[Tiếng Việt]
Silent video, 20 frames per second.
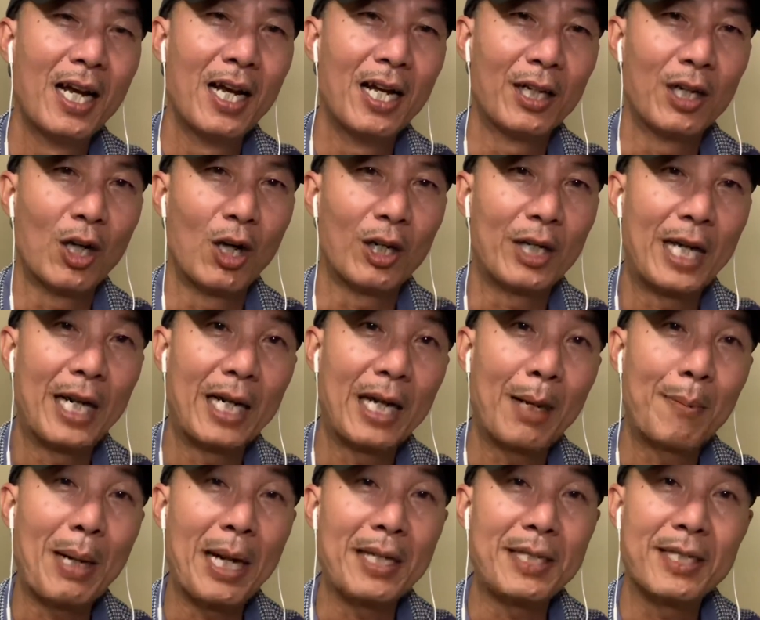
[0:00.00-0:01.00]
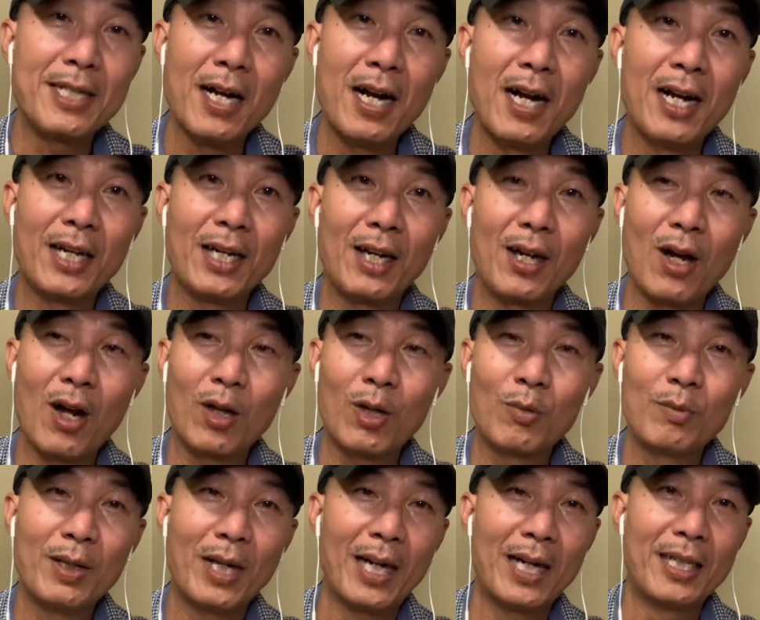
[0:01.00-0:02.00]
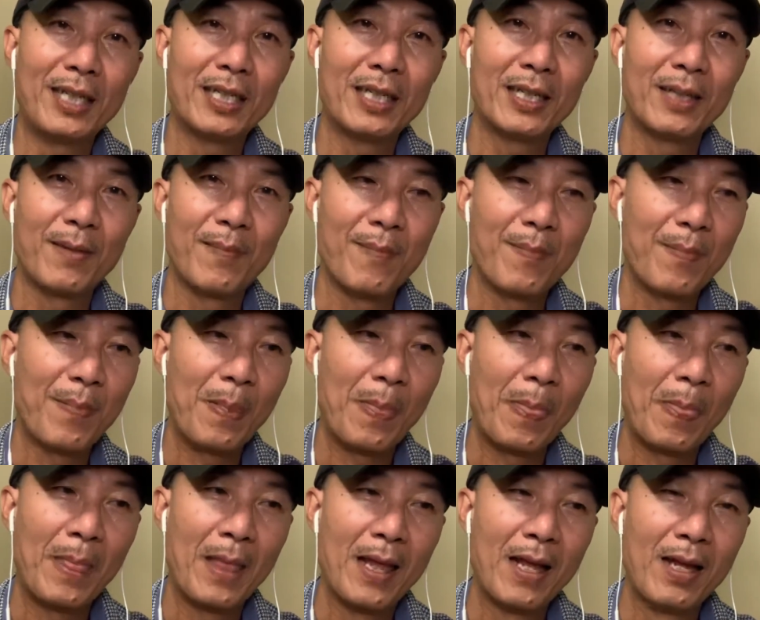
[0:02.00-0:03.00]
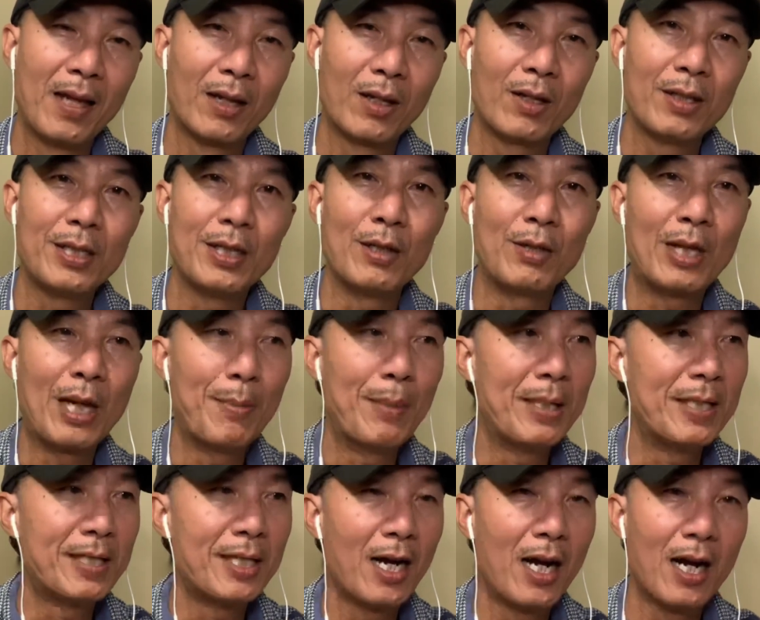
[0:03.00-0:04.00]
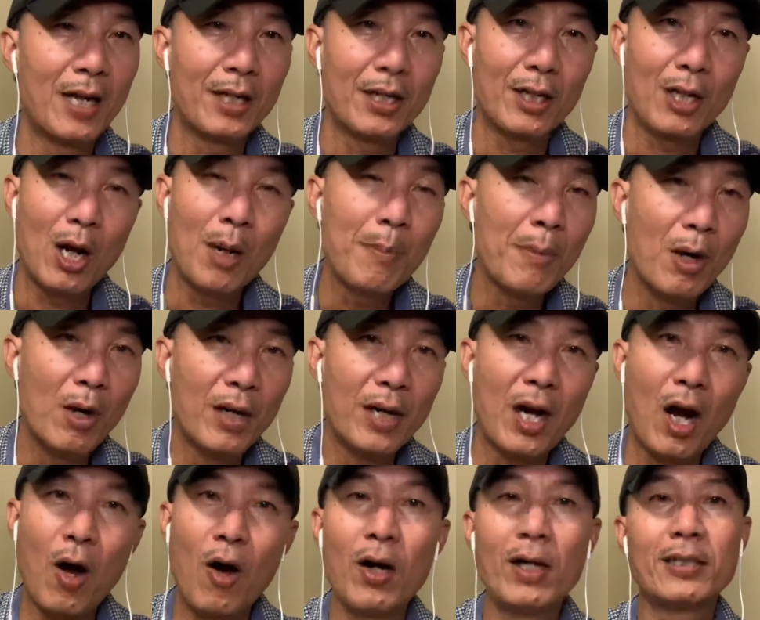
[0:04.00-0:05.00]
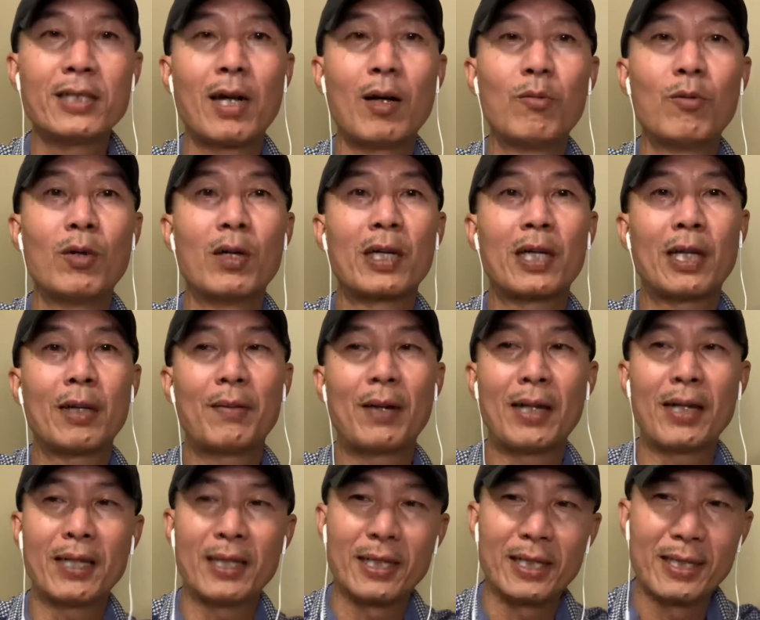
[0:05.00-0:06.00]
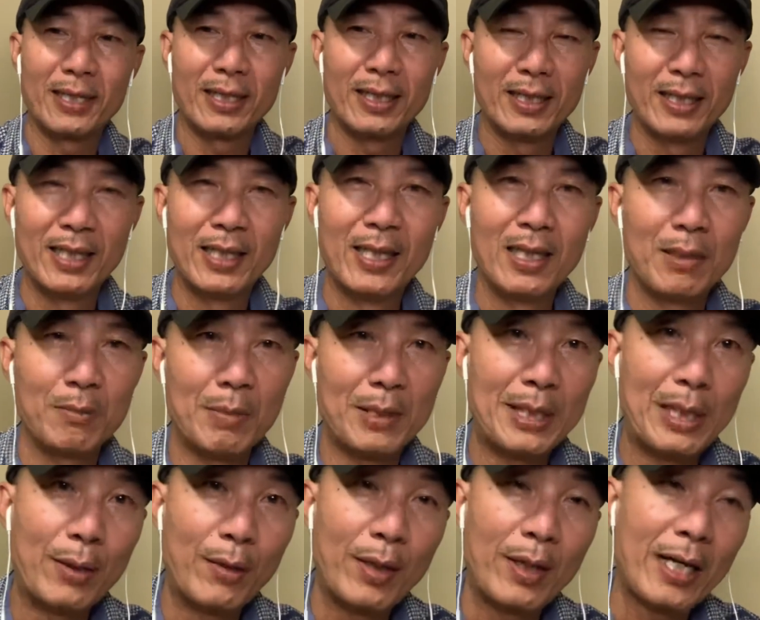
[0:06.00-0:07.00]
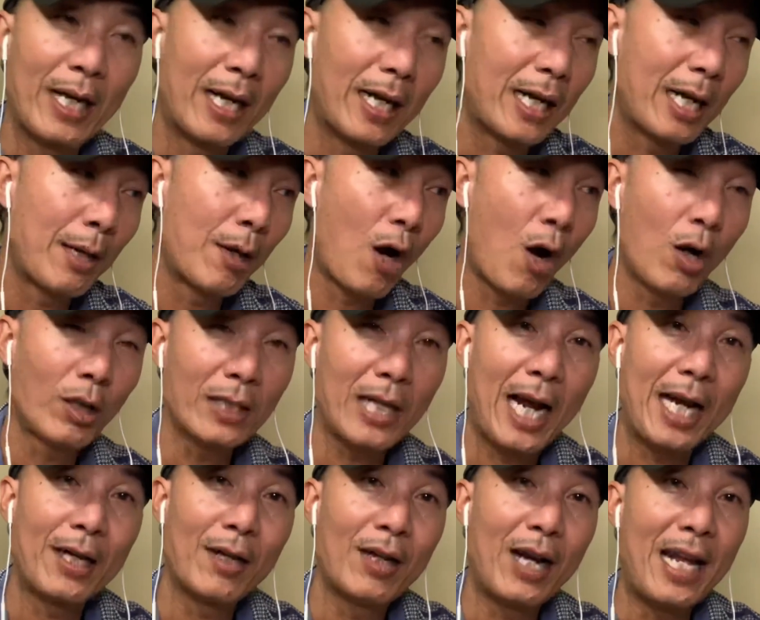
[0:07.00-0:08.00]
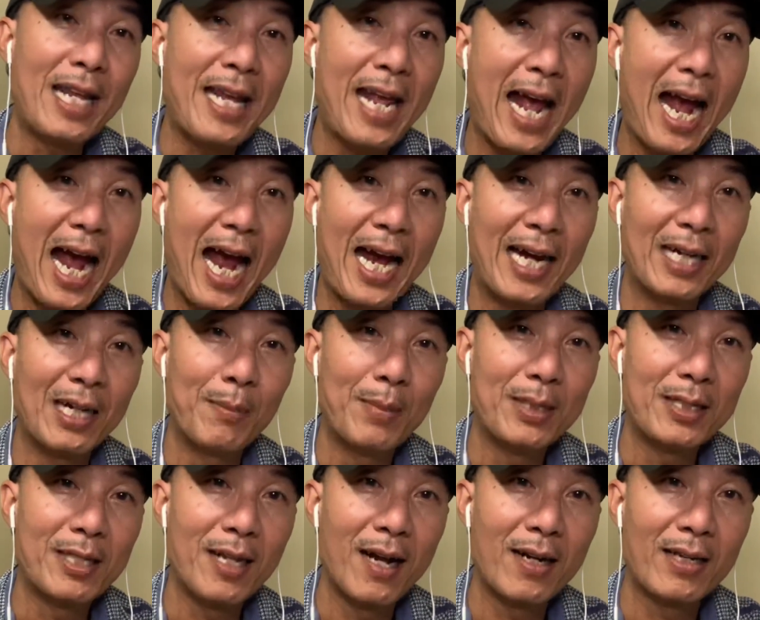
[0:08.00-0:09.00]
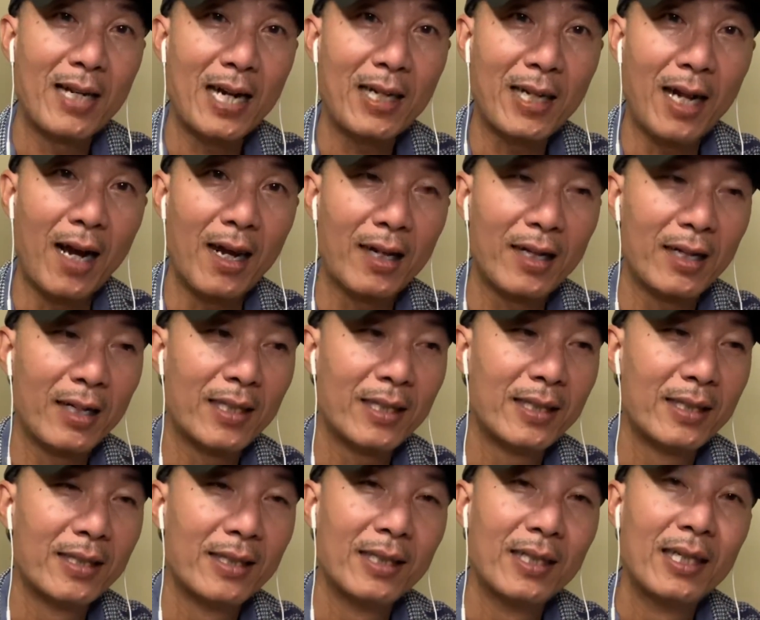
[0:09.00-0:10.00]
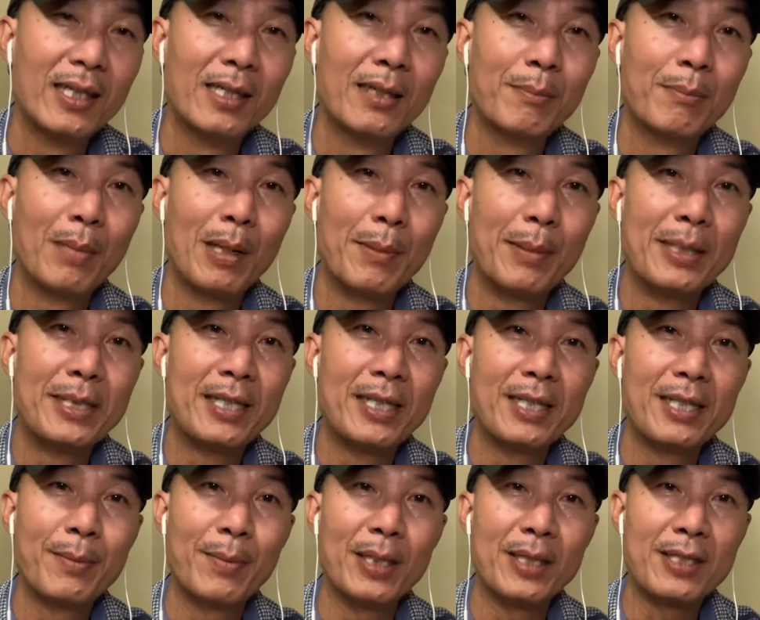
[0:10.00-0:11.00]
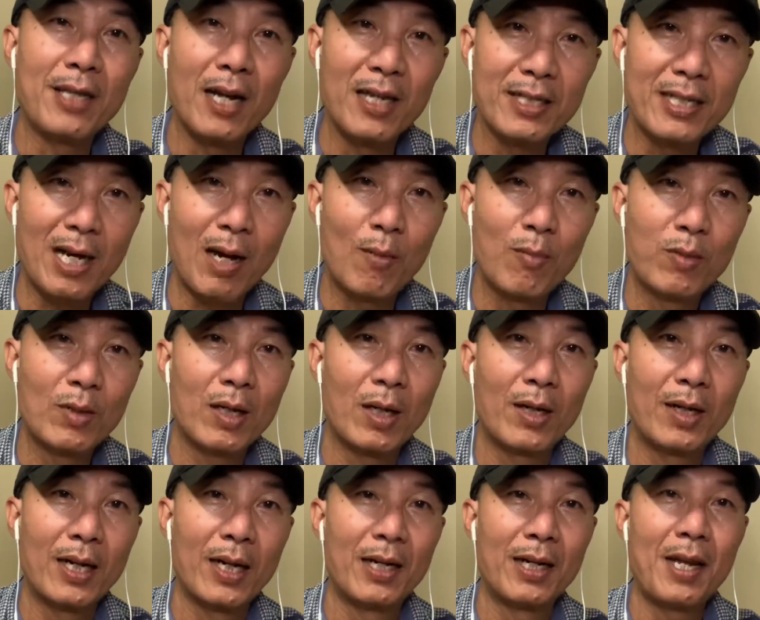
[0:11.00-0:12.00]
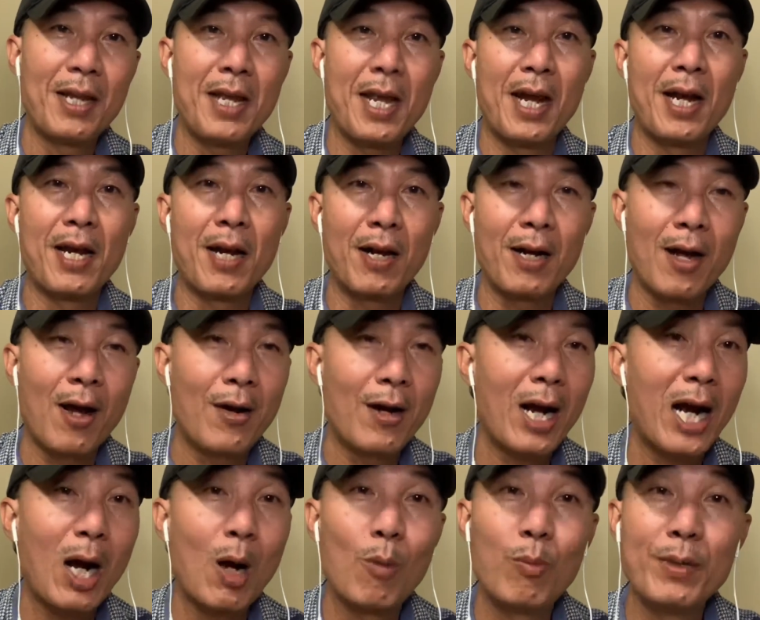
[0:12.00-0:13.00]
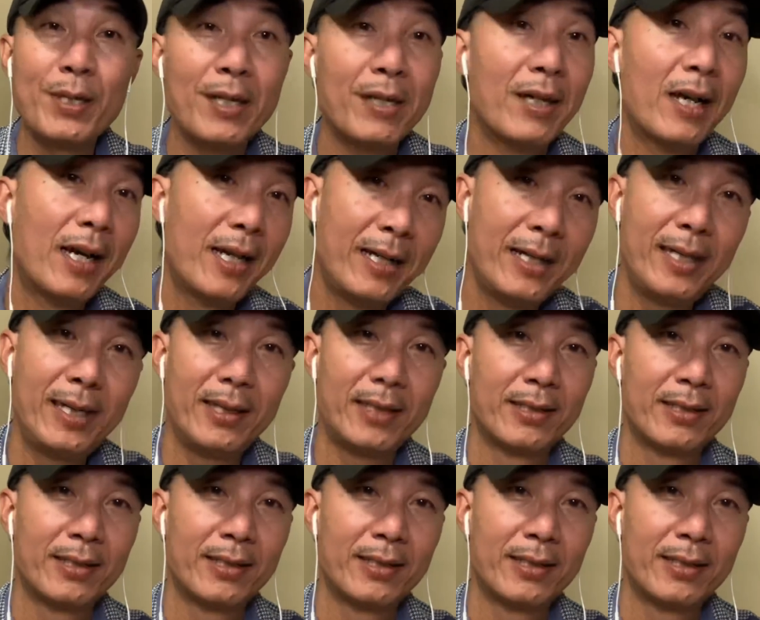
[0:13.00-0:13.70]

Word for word: rồi khi các bạn sơn cho nó cũng vậy nữa có nhiều khi mình sơn cho nó 10 ngón xong rồi các bạn mà như khi cái ngón tay nó đã dài rồi mình sơn đã cực rồi mà mình khi mà sơn xong rồi nó nhìn nó nó nó không vừa ý